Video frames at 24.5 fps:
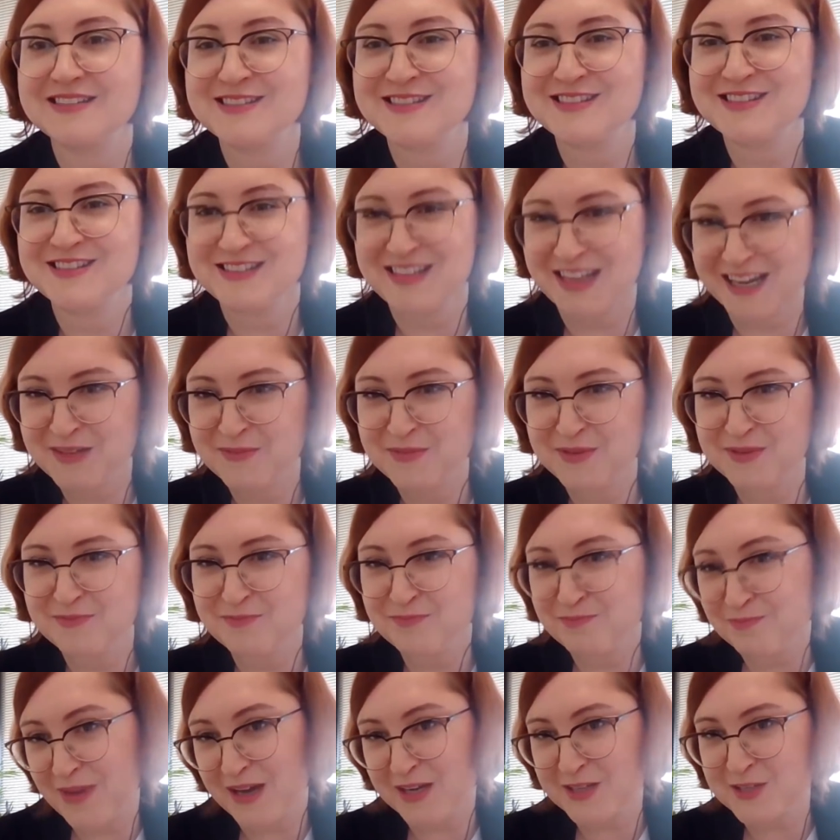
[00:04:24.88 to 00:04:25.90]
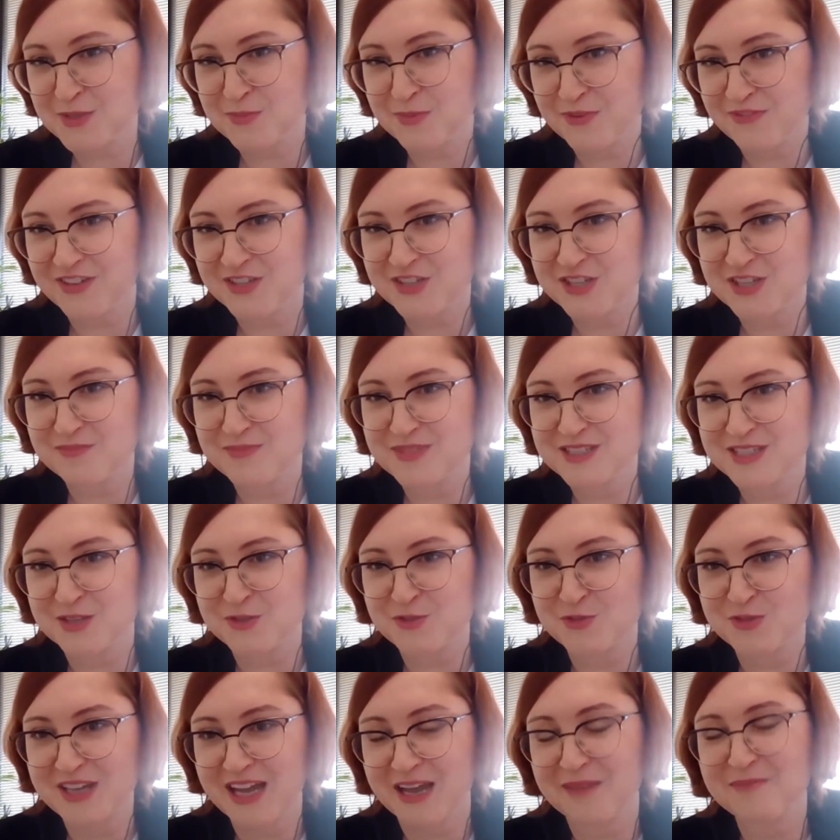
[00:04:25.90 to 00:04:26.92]
z takimi bardzo poważnymi
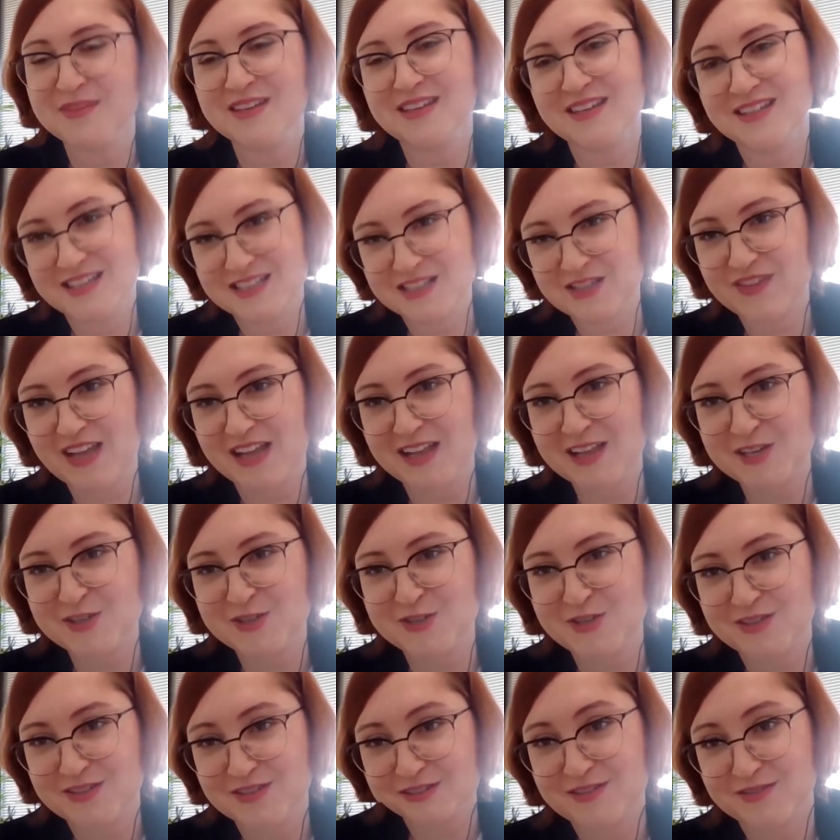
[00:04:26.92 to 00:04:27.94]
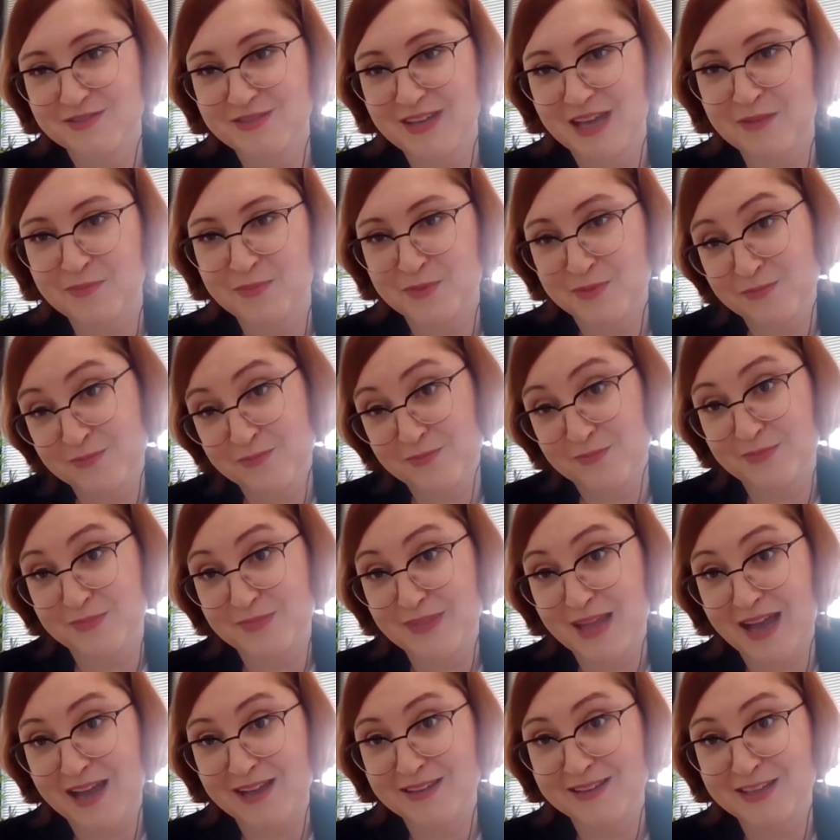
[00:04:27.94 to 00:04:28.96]
zarzutami, jest dalej jakby
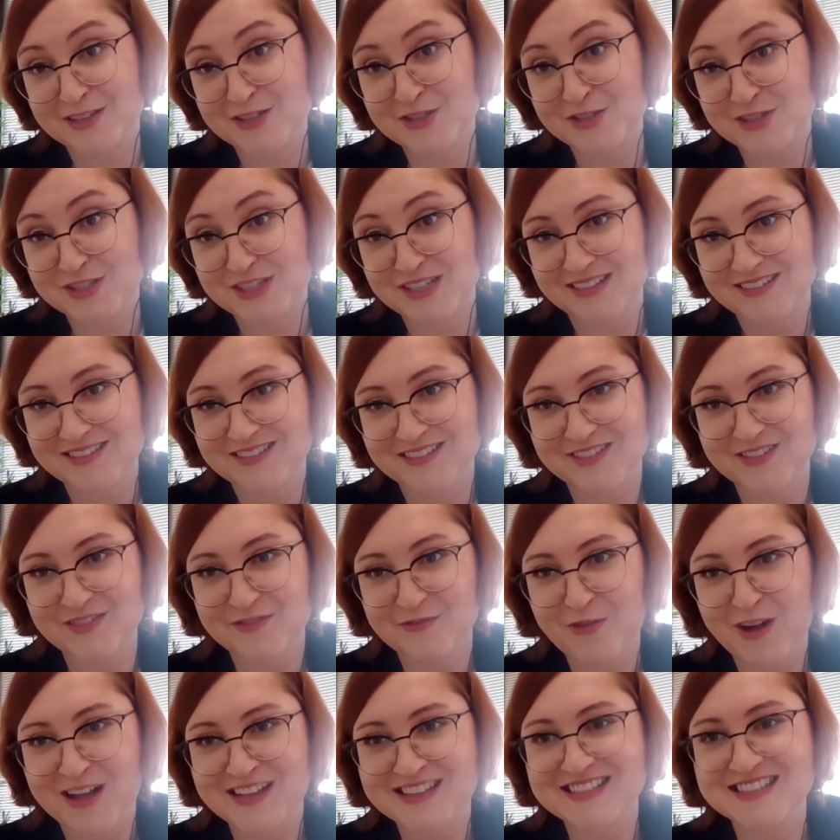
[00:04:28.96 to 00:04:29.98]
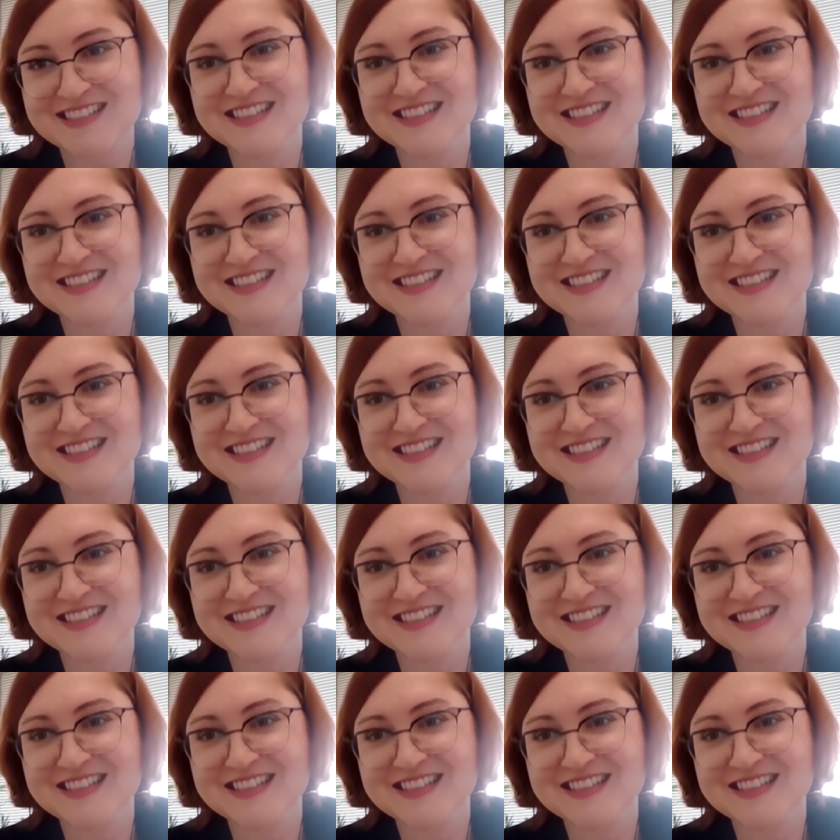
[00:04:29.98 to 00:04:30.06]
na, na szczycie władzy?